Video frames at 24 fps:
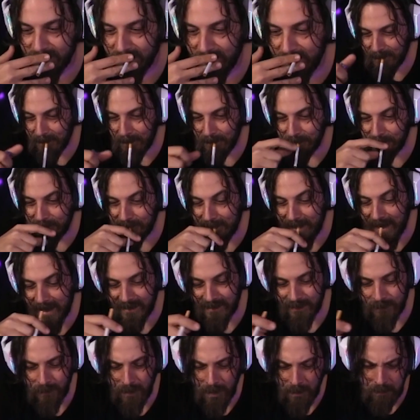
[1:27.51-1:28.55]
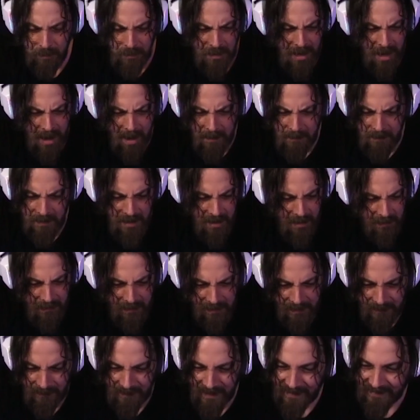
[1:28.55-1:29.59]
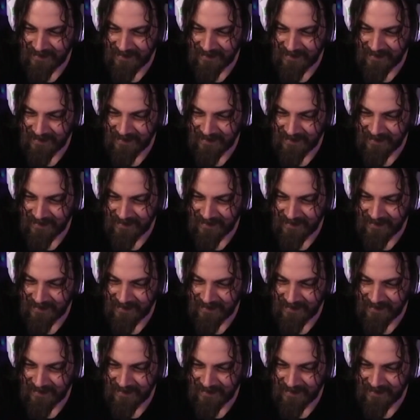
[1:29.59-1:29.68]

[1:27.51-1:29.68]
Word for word: Komşu gelse böyle bu ne amına koyayım lan